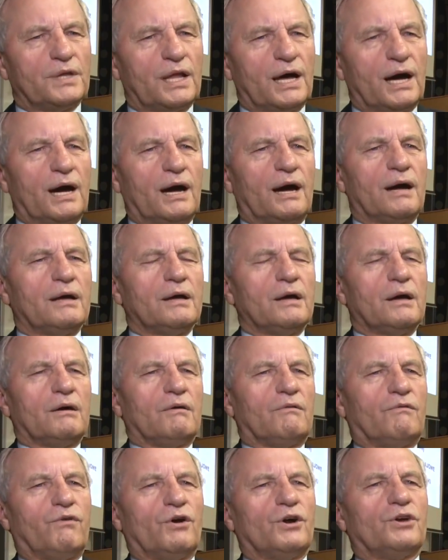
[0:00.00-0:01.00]
na
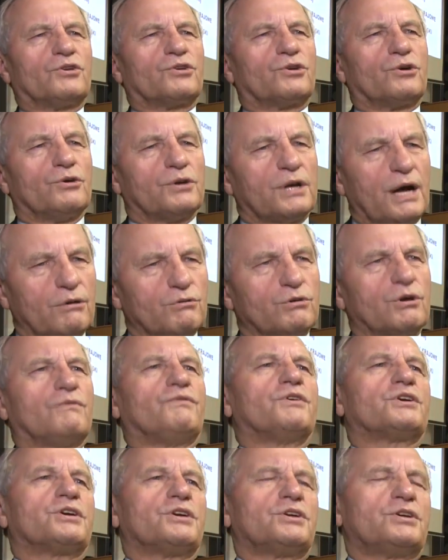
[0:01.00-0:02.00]
wojsko, na
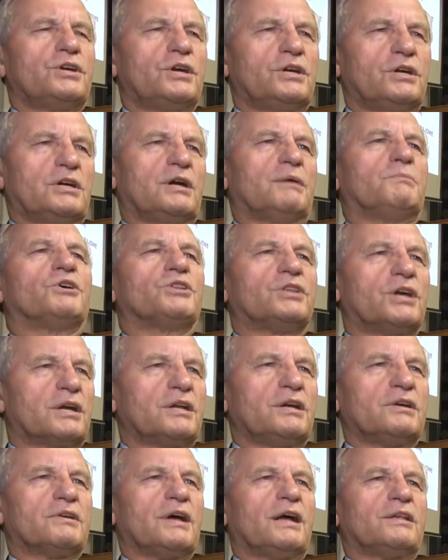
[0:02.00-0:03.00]
unowocześnienie, na
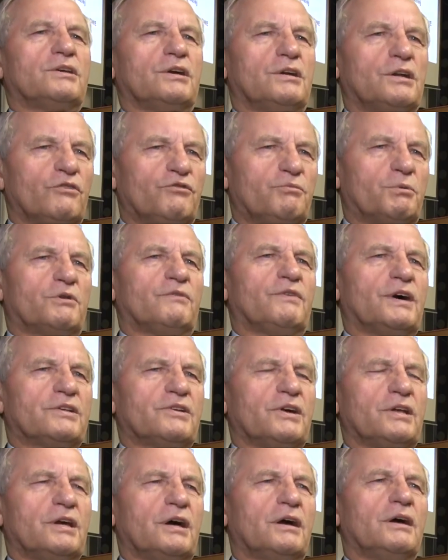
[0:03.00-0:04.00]
modernizację, na
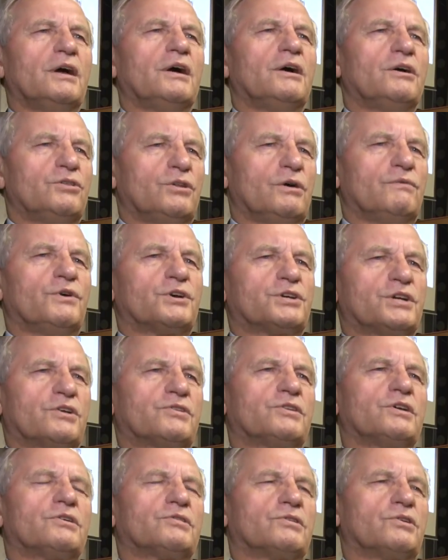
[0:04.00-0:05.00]
wprowadzenie
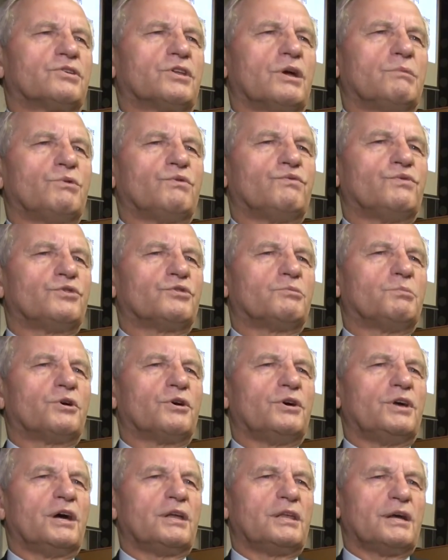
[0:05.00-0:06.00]
nowoczesnych systemów
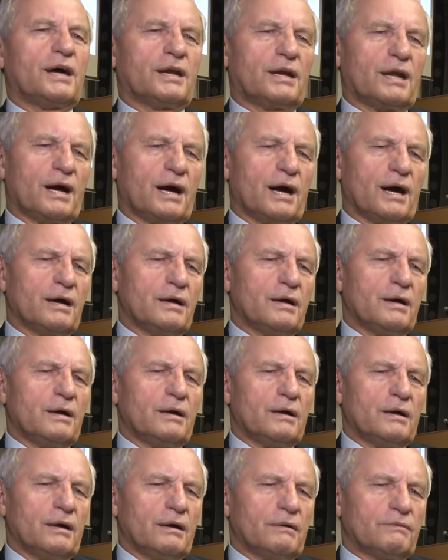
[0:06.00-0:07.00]
uzbrojenia, na
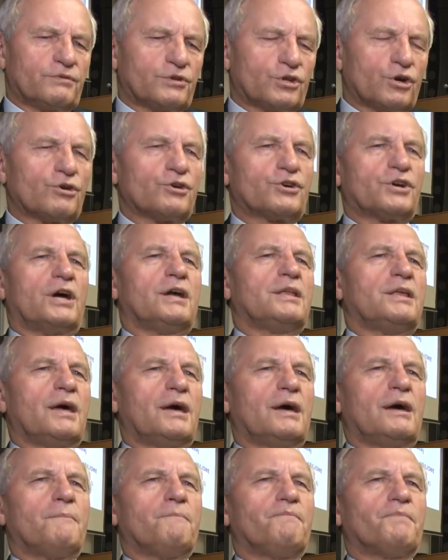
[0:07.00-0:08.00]
e,
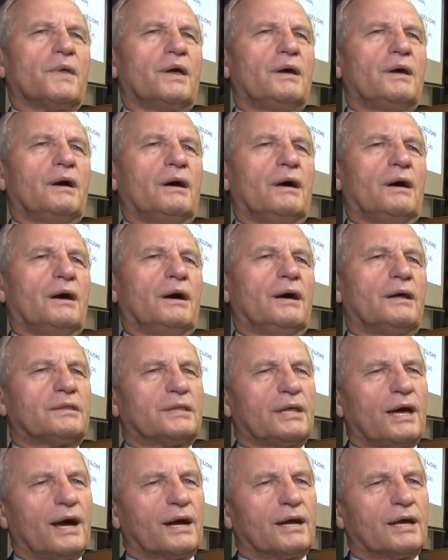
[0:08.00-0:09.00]
wdrożenie e,
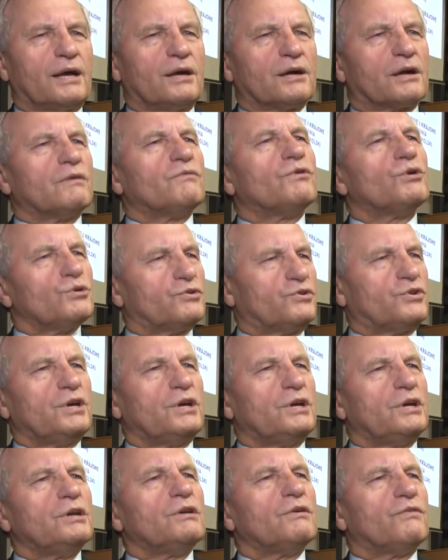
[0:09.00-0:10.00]
takiej
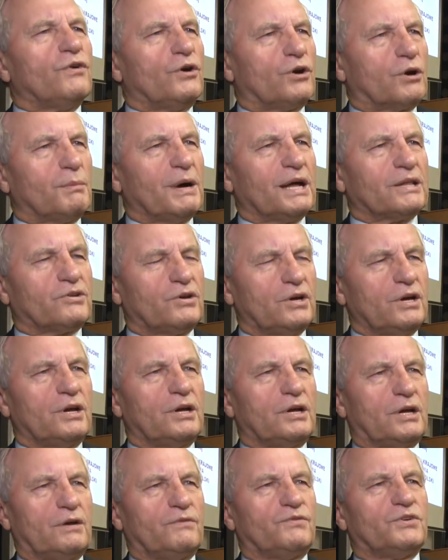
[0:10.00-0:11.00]
rewolucji
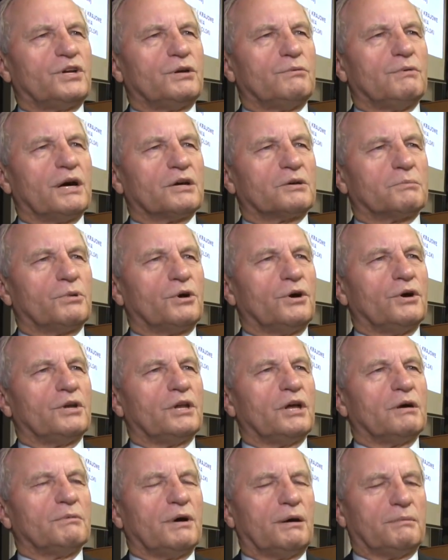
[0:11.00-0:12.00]
informacyjnej w siłach
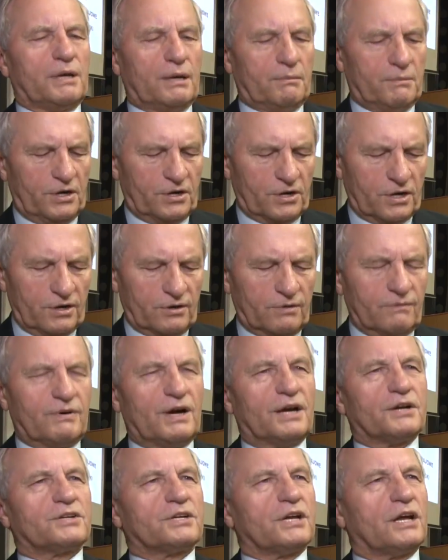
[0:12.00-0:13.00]
zbrojnych. Mam na myśli
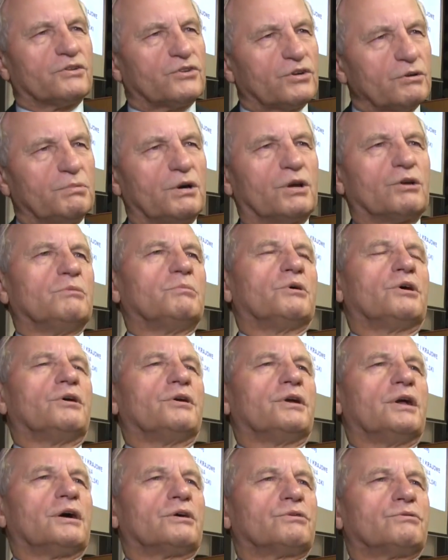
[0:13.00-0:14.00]
zwłaszcza
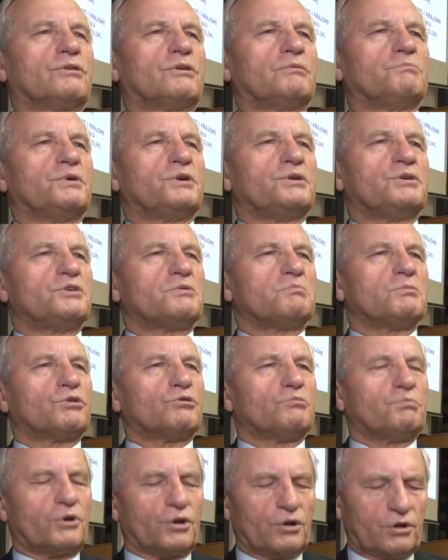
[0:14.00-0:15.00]
cyberobronę, którą powinniśmy
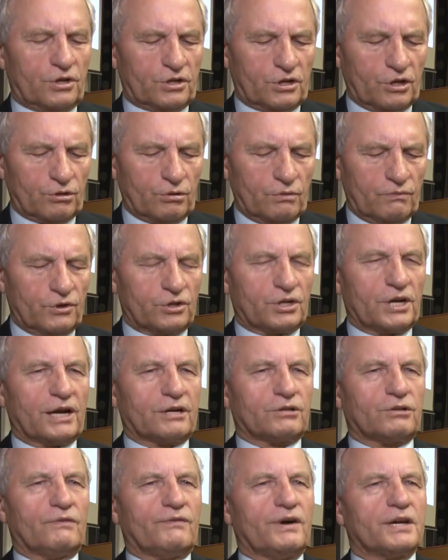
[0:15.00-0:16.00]
tu priorytetowo
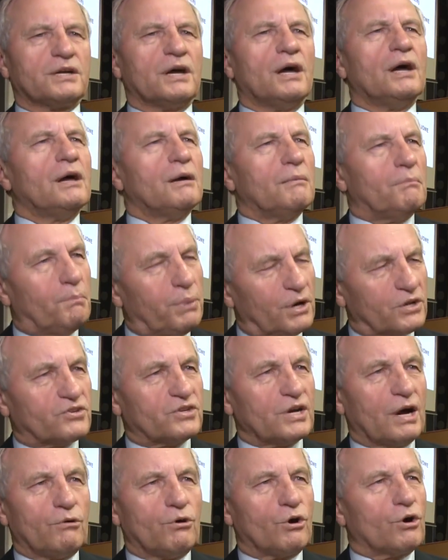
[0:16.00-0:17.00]
traktować,
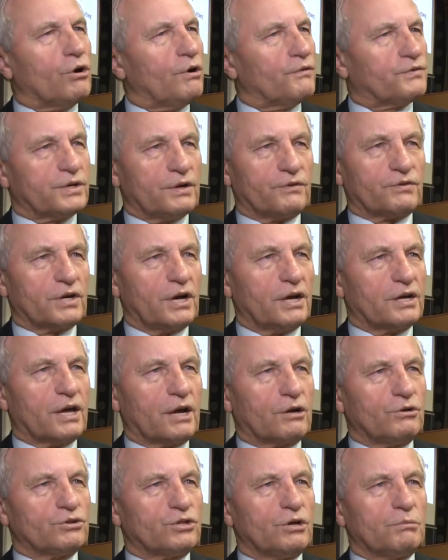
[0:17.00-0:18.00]
bezzałogowce
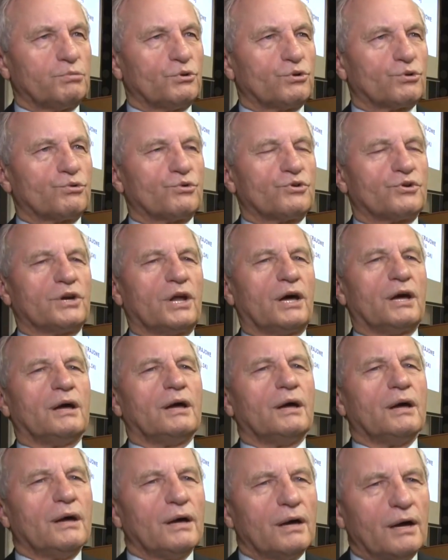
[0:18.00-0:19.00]
wszelkiego typu różne,
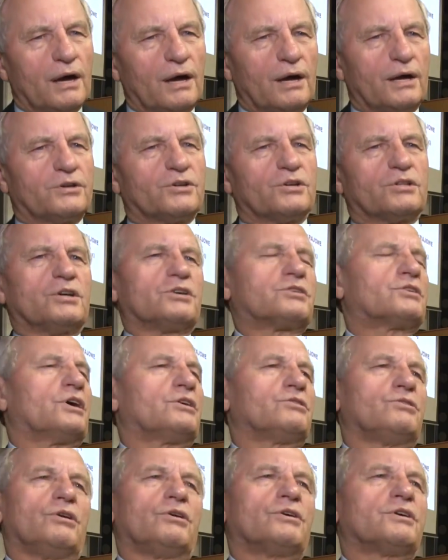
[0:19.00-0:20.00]
e, czy też
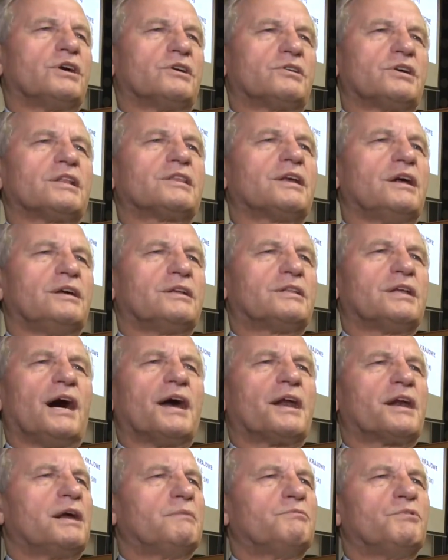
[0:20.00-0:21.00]
technologie
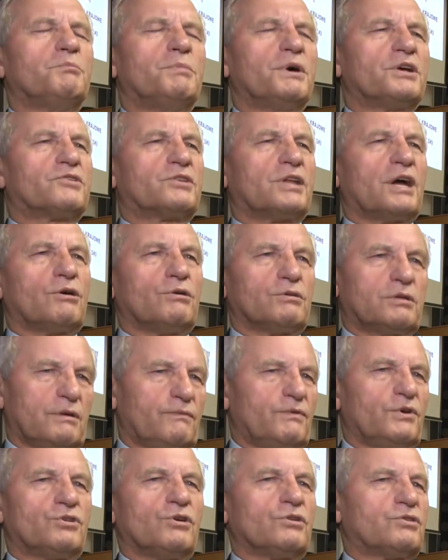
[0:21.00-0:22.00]
satelitarne, bo bez tego te
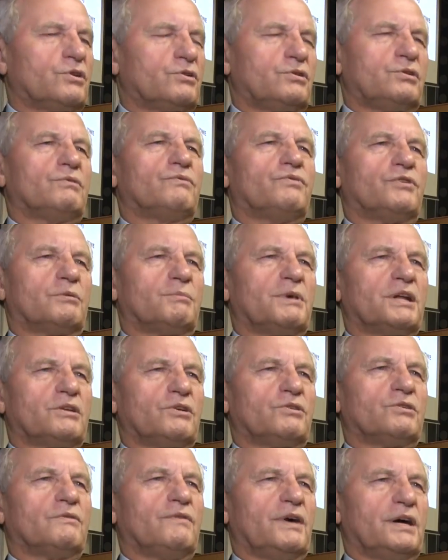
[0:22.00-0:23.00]
wysoce
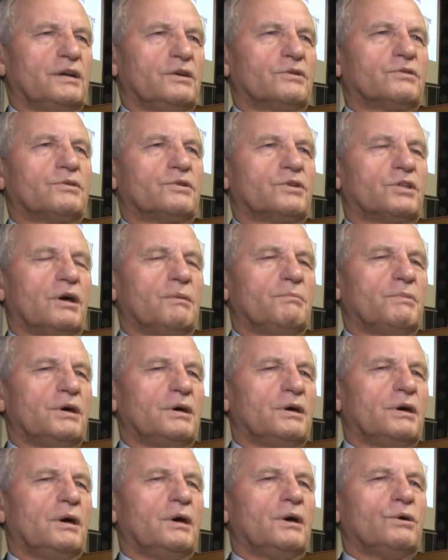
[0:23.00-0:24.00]
zinformatyzowane
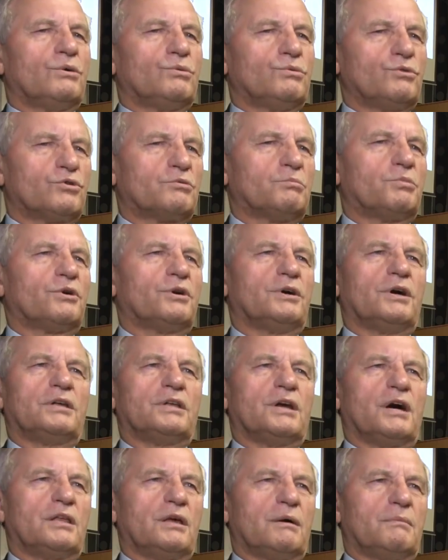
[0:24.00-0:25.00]
systemy
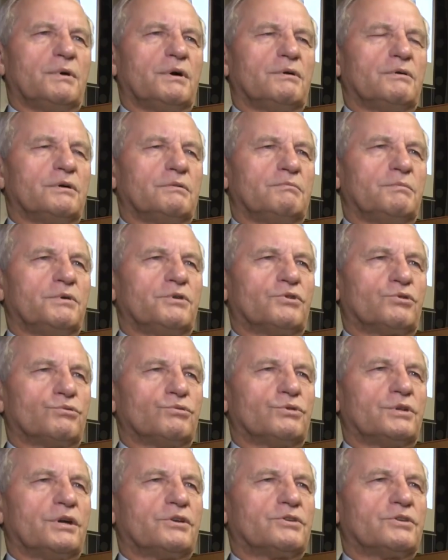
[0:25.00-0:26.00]
uzbrojenia nie byłyby
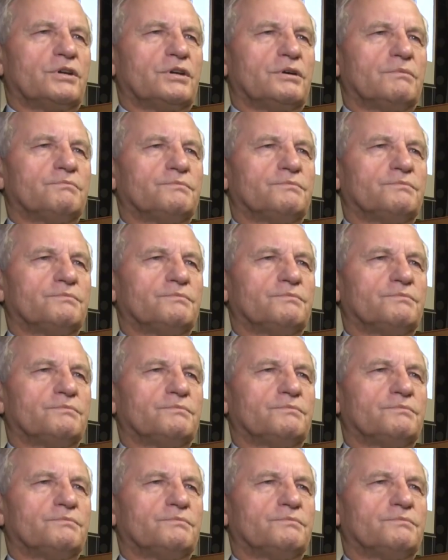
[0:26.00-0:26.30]
skuteczne.